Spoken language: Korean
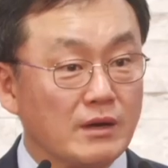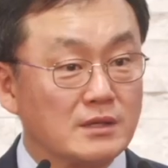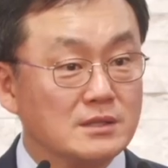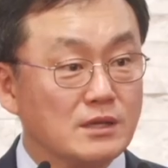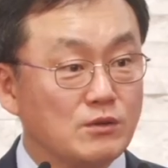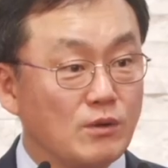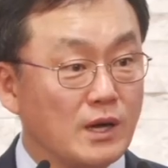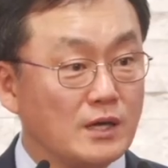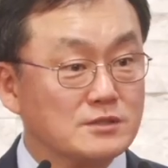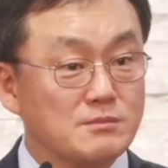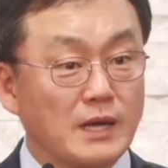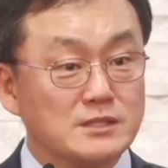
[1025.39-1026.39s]
근데 교회
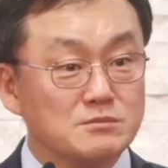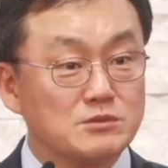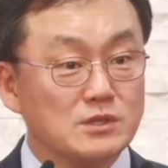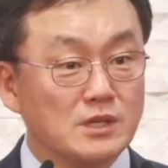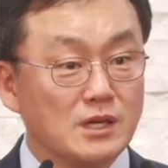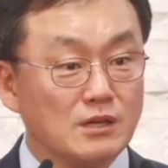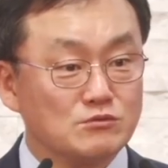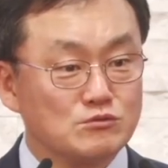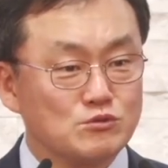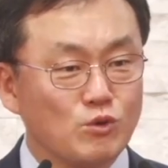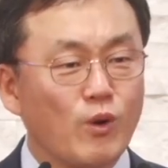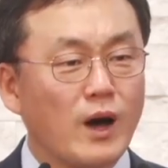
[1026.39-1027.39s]
가서 말씀 들으니까
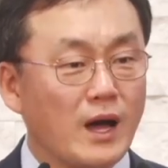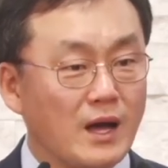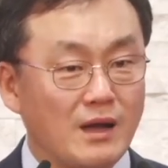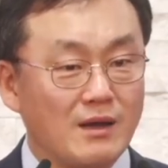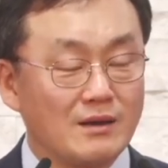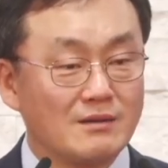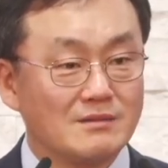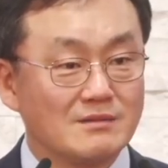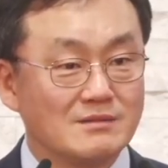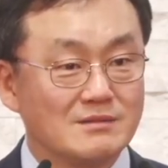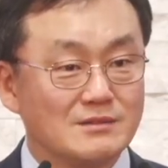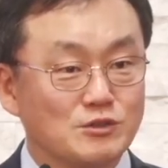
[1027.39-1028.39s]
좋아.
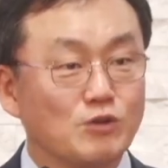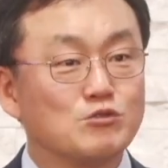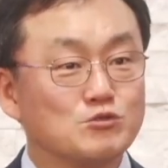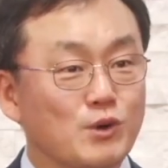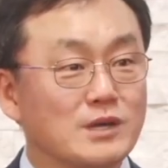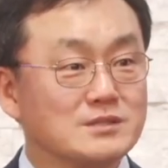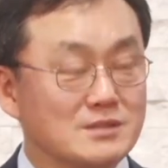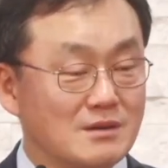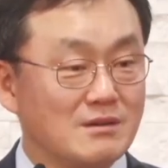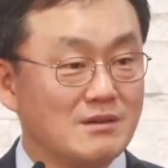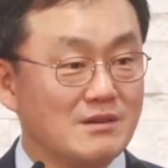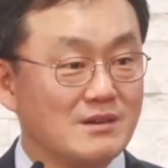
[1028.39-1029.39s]
저는 좋았어요.
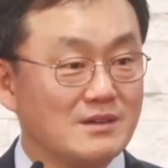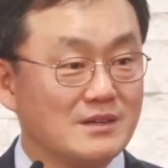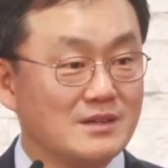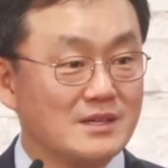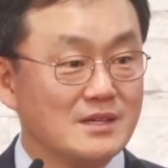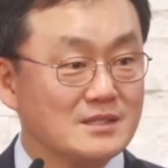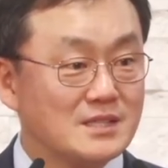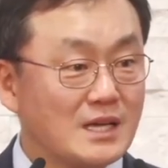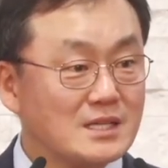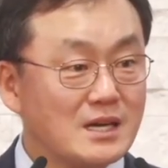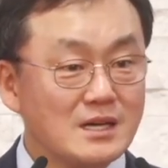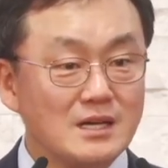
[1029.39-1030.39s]

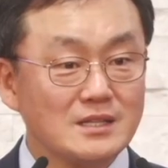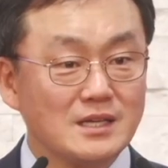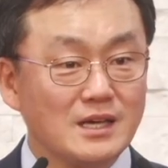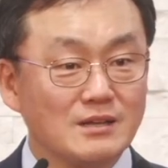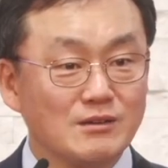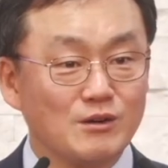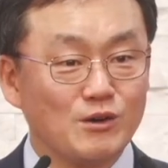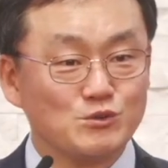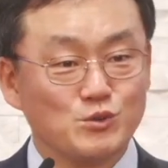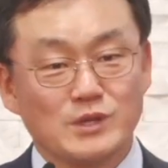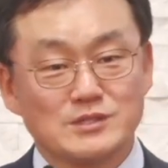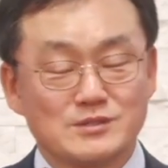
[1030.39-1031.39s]
찬양을 하니까 어,
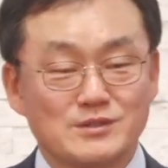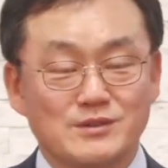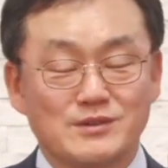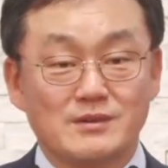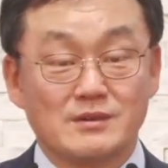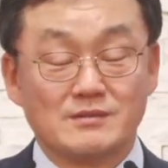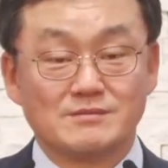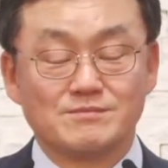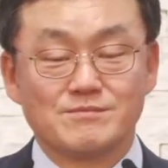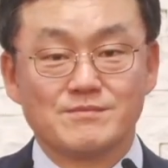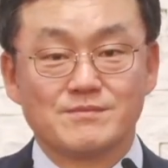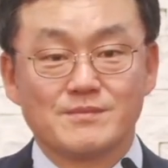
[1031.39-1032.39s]
좋았어.
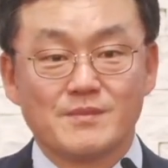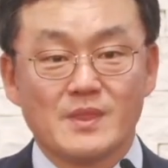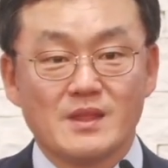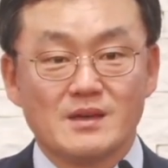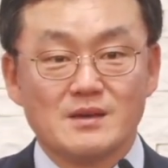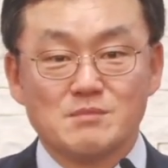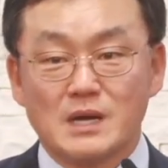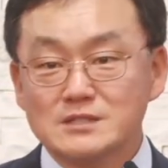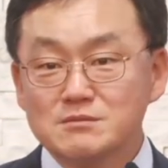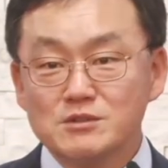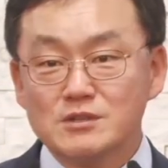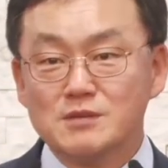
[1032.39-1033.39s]

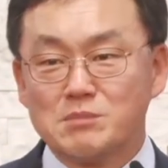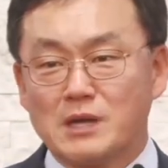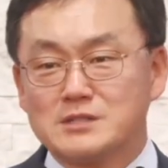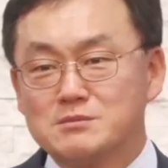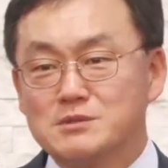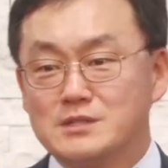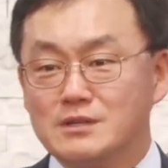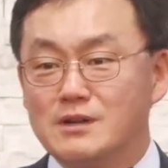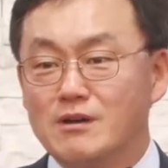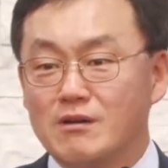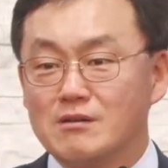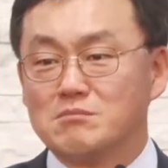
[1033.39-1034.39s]
말씀 들었는데 말씀이
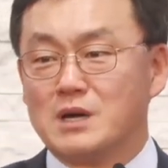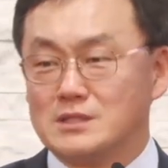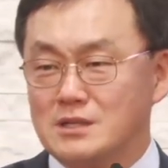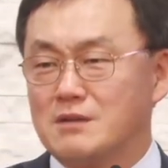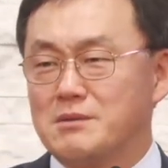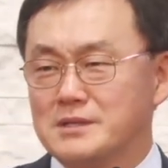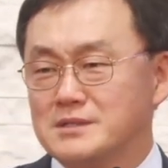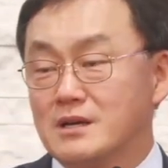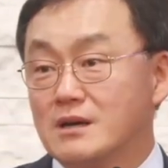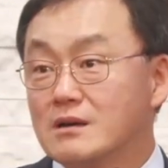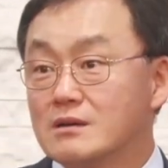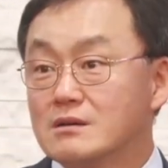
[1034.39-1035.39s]
들려. 맞아, 맞아.
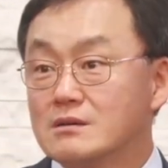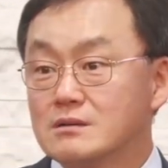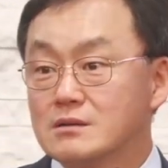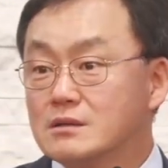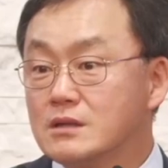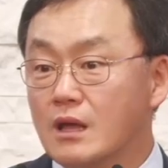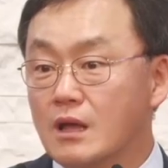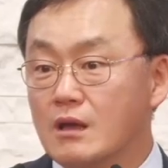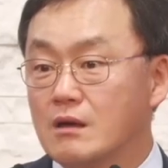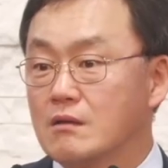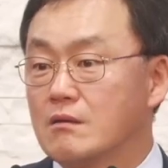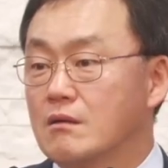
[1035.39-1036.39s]
그런데
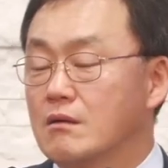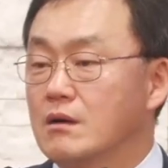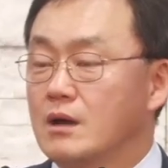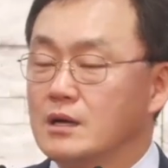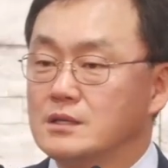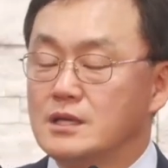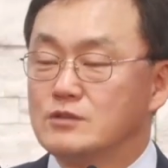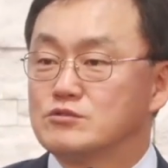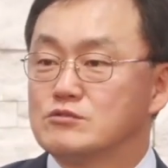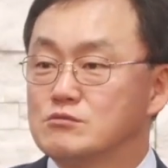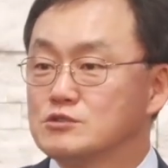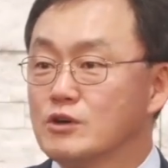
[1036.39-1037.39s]
아,
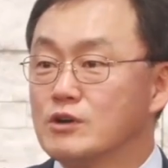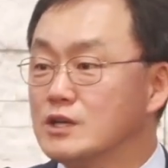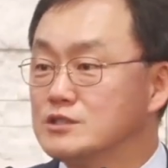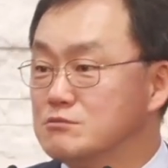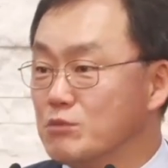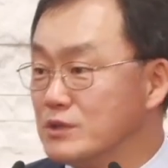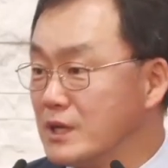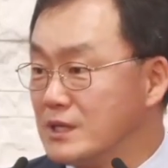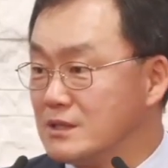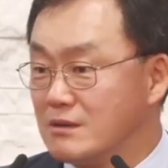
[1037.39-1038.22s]
예수를 전하지를 못하겠네.